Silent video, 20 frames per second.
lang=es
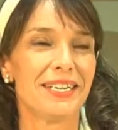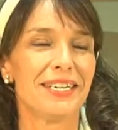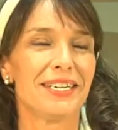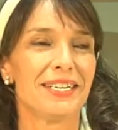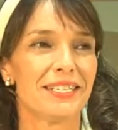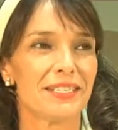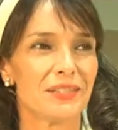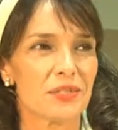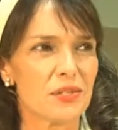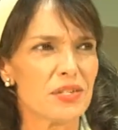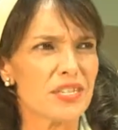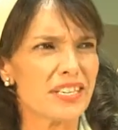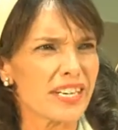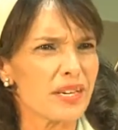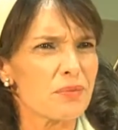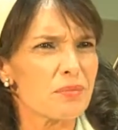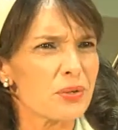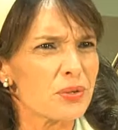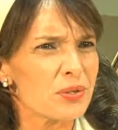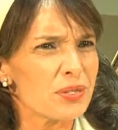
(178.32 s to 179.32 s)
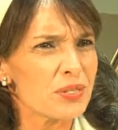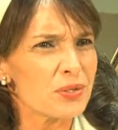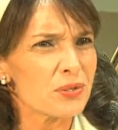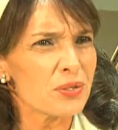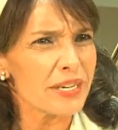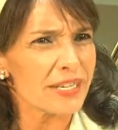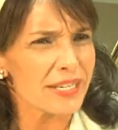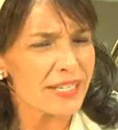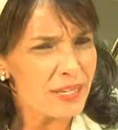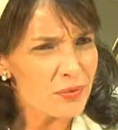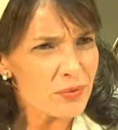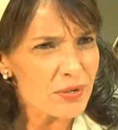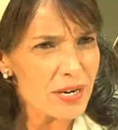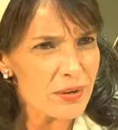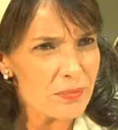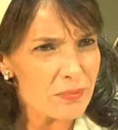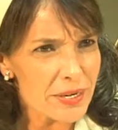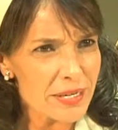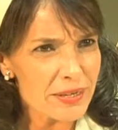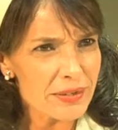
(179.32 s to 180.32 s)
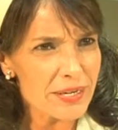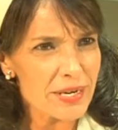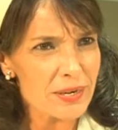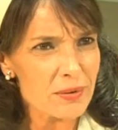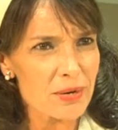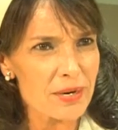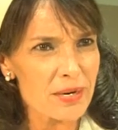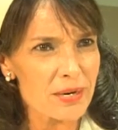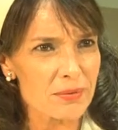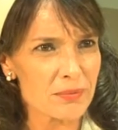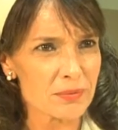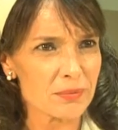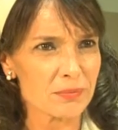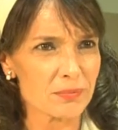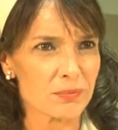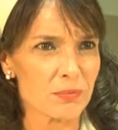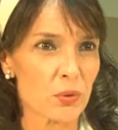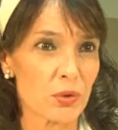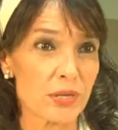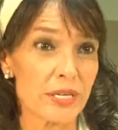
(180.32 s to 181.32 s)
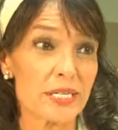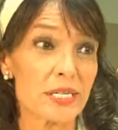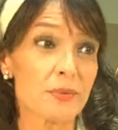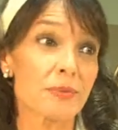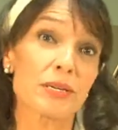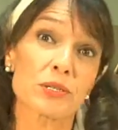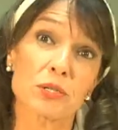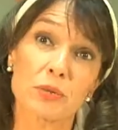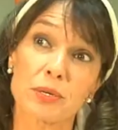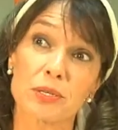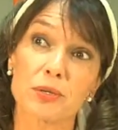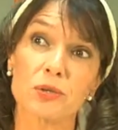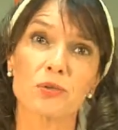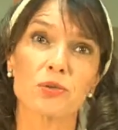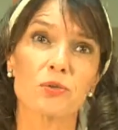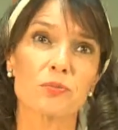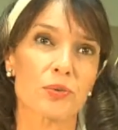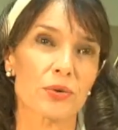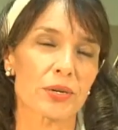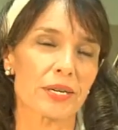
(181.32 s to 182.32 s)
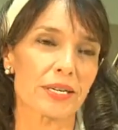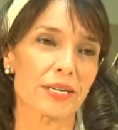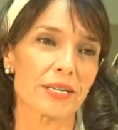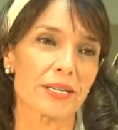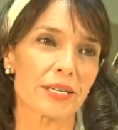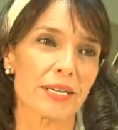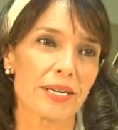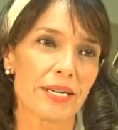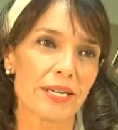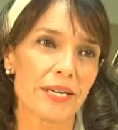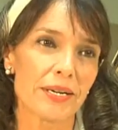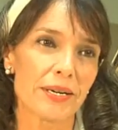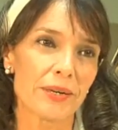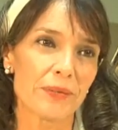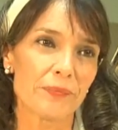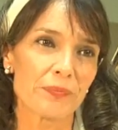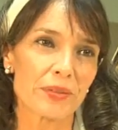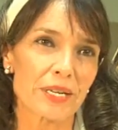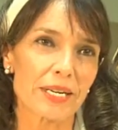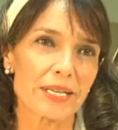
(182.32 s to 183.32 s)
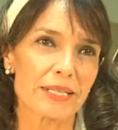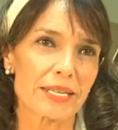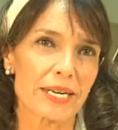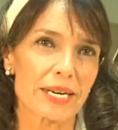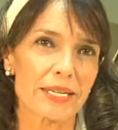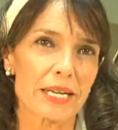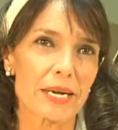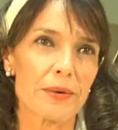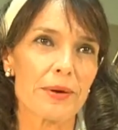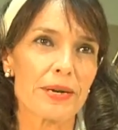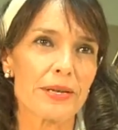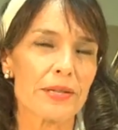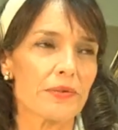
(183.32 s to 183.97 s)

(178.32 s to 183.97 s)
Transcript: Entonces dije, pero esto aquí hay una almendra buenísima y sobre todo porque trataba y